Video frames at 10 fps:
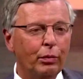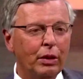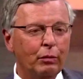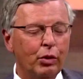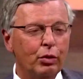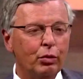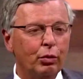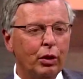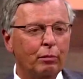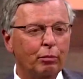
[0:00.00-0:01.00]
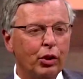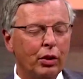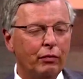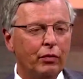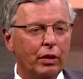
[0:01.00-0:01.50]
mit dem ich zunehmend
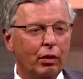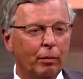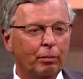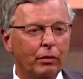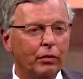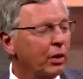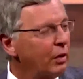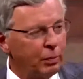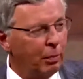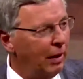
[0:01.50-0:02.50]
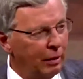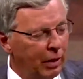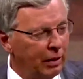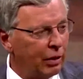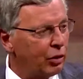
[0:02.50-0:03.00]
beschäftige, ob man wirklich bei allem
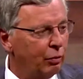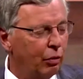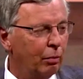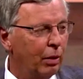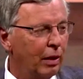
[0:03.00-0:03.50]
Engagement,